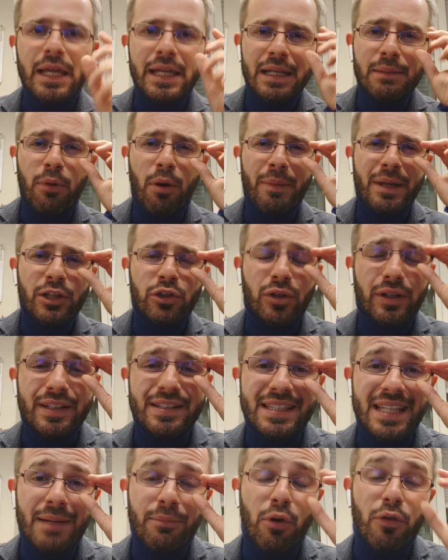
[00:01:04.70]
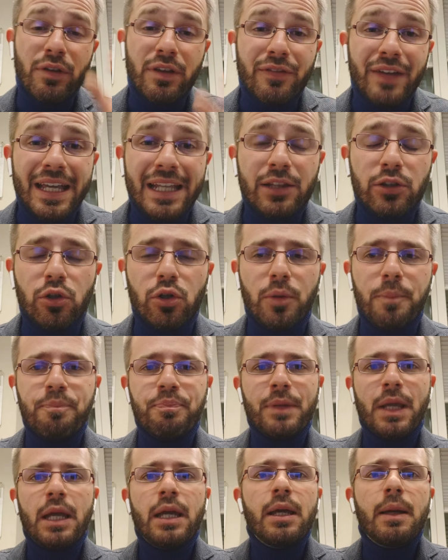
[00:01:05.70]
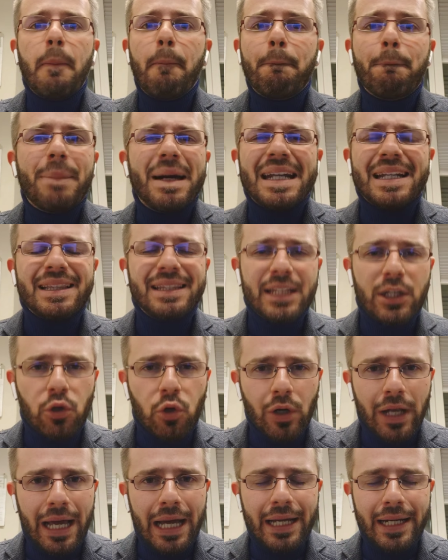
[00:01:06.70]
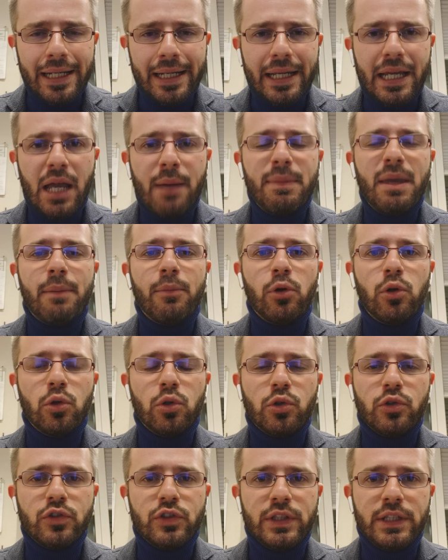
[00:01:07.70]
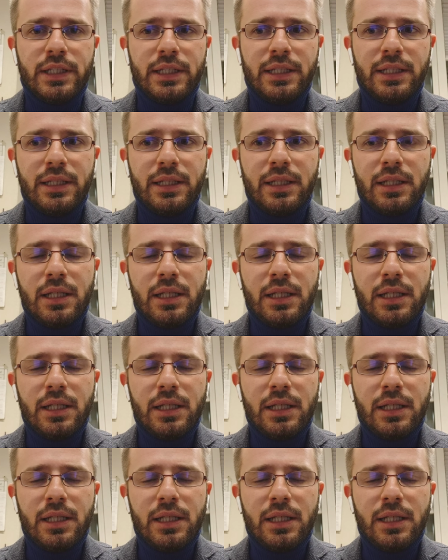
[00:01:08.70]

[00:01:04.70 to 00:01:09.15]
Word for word: Il momento che stiamo vivendo particolare, chiamiamolo così,